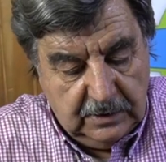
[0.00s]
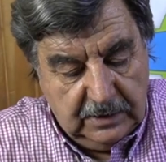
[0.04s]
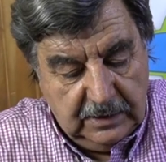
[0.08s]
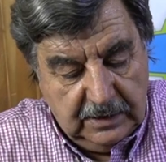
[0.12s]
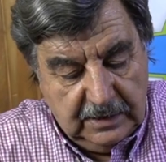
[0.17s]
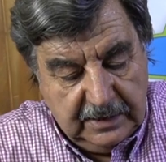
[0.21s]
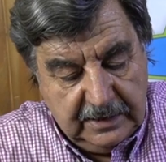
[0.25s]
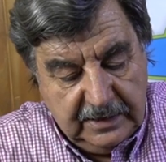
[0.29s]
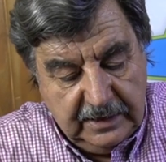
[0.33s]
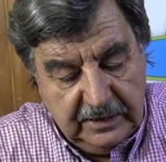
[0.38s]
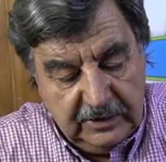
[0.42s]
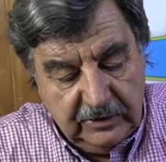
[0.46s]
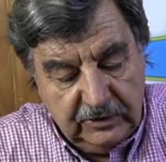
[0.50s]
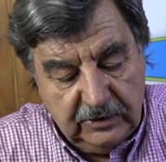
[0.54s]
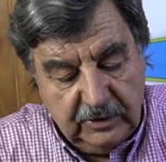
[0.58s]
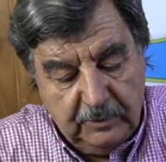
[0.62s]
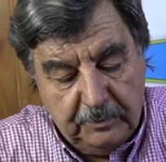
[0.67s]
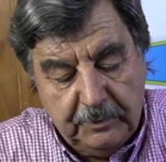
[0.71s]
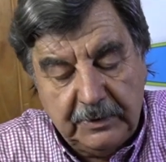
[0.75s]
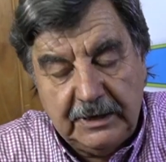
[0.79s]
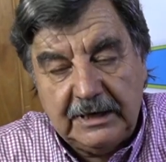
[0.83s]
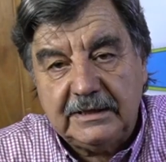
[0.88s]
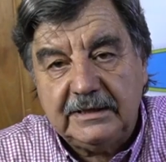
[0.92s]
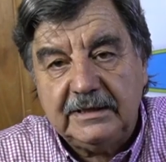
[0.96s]
El genio de
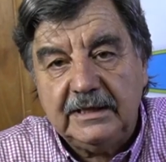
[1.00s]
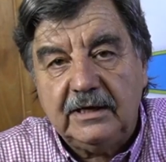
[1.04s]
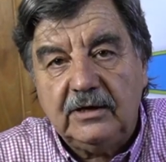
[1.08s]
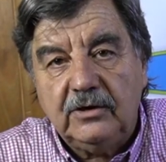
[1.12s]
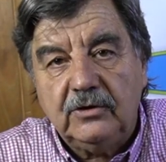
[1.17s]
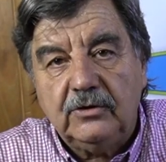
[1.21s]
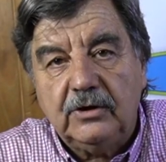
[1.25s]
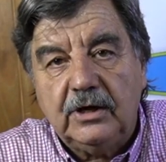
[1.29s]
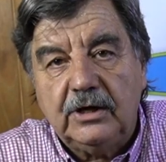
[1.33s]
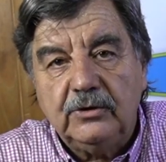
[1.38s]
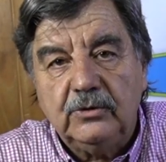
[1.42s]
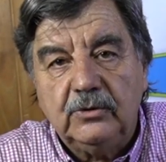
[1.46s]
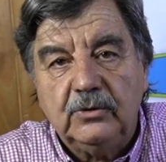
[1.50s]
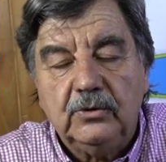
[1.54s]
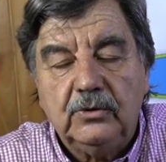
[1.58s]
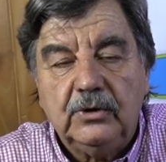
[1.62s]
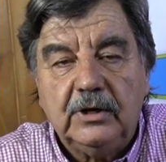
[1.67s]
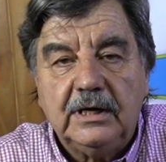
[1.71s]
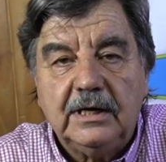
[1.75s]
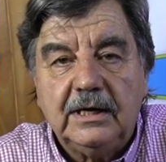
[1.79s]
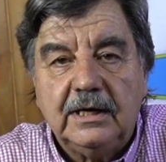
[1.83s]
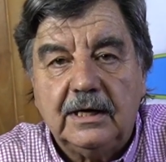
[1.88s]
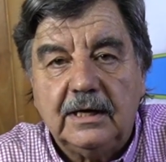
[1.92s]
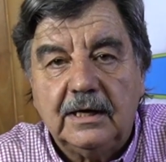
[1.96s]
Peltier nos ayudó
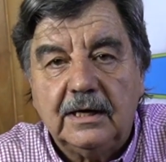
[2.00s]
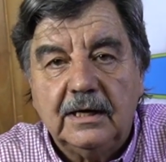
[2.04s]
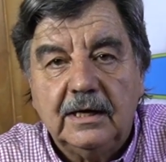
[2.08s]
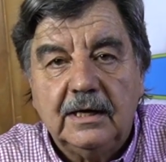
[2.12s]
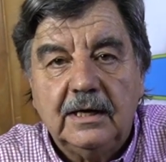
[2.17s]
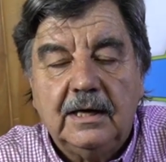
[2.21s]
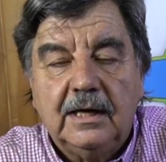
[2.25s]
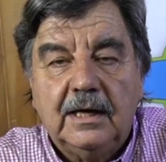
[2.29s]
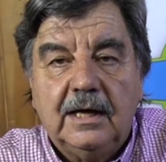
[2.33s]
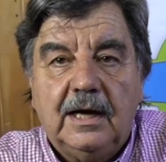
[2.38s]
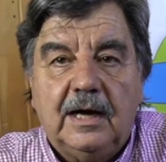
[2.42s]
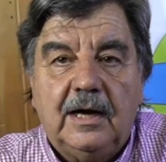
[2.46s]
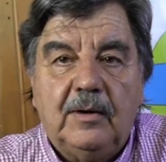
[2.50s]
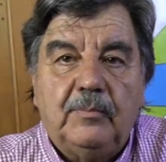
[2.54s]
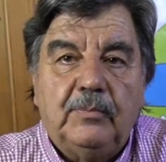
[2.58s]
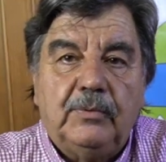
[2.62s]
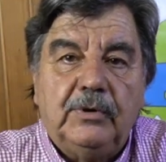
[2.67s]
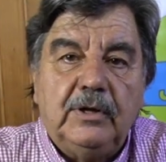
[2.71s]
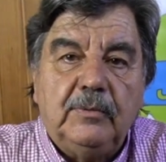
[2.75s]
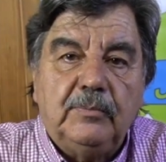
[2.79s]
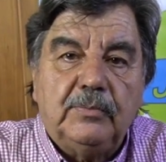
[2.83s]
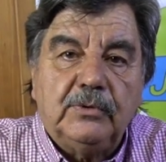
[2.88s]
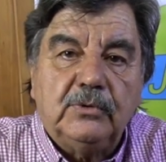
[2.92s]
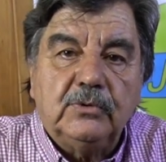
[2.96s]
a, a
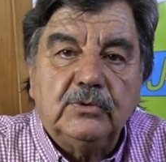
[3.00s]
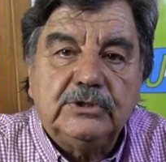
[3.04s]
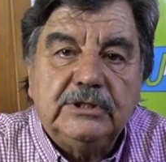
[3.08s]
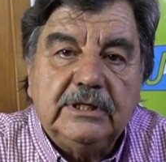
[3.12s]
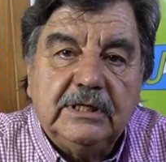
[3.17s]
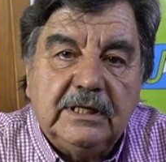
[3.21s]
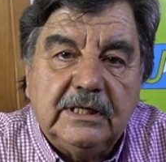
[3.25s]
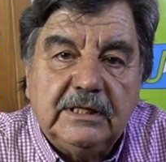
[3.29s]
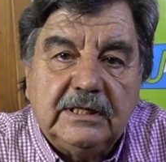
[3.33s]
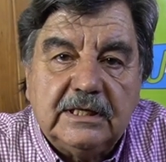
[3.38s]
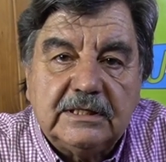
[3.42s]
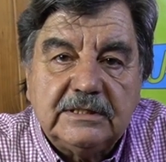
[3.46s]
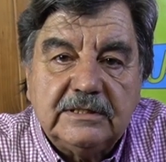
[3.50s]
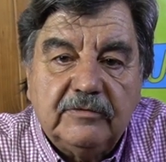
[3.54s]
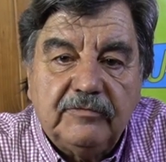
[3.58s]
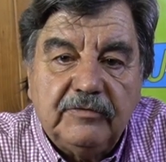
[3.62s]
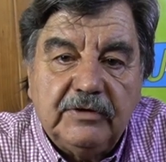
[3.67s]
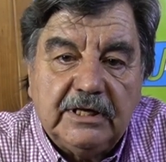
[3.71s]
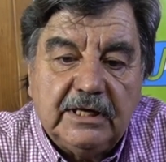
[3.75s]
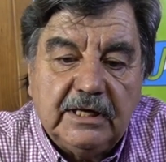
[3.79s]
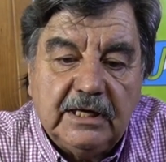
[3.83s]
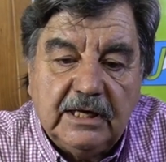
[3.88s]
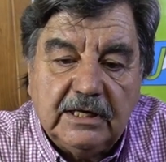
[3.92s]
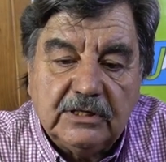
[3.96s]
poder producir esta
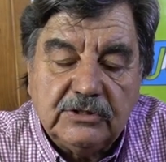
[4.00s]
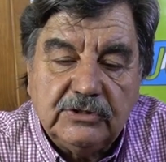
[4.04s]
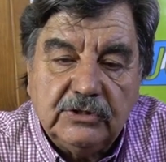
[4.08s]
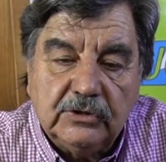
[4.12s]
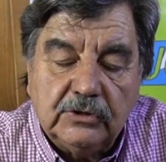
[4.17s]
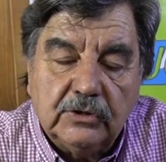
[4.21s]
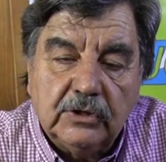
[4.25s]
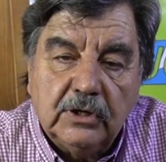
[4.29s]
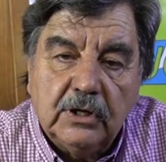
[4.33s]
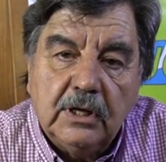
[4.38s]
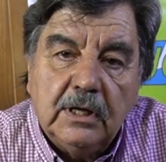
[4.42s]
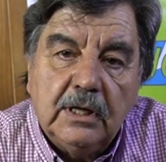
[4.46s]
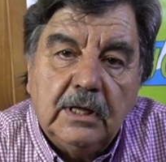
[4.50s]
refrigeración.